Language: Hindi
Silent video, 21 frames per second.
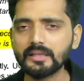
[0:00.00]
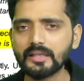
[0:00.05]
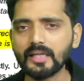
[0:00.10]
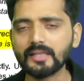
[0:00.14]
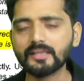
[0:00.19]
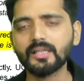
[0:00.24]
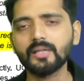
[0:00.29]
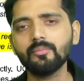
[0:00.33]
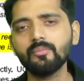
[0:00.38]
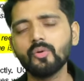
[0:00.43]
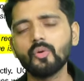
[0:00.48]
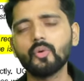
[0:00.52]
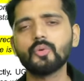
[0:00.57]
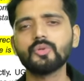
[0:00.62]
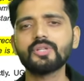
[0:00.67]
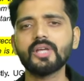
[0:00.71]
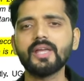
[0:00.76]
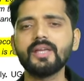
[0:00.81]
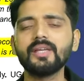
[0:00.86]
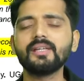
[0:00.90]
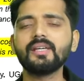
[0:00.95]
खत्म हो
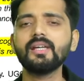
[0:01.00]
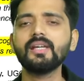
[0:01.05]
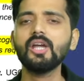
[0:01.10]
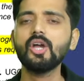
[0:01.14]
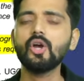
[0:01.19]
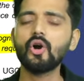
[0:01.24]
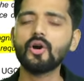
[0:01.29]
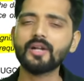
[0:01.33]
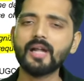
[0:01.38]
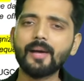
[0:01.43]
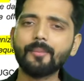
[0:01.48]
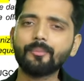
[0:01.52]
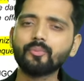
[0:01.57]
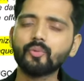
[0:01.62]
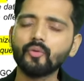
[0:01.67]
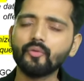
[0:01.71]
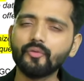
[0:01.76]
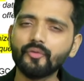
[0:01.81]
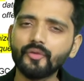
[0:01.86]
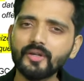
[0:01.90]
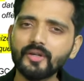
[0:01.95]
जाएगी और
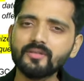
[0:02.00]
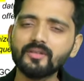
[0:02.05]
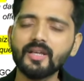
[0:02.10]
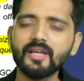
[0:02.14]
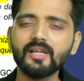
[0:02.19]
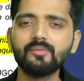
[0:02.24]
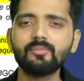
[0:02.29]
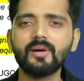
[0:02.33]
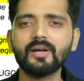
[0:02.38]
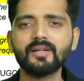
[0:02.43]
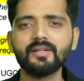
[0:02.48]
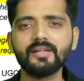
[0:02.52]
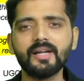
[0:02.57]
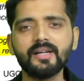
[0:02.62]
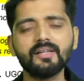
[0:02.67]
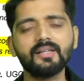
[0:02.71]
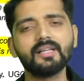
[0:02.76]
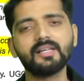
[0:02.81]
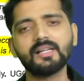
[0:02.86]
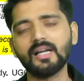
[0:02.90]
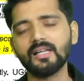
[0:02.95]
आपको फिर से एक बार
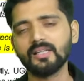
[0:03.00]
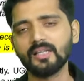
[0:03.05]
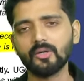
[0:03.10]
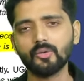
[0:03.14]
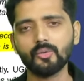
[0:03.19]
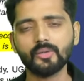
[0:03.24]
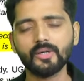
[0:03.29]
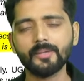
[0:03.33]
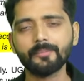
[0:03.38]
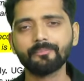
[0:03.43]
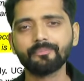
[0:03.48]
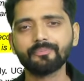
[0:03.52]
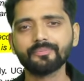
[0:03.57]
नेट निकालना होगा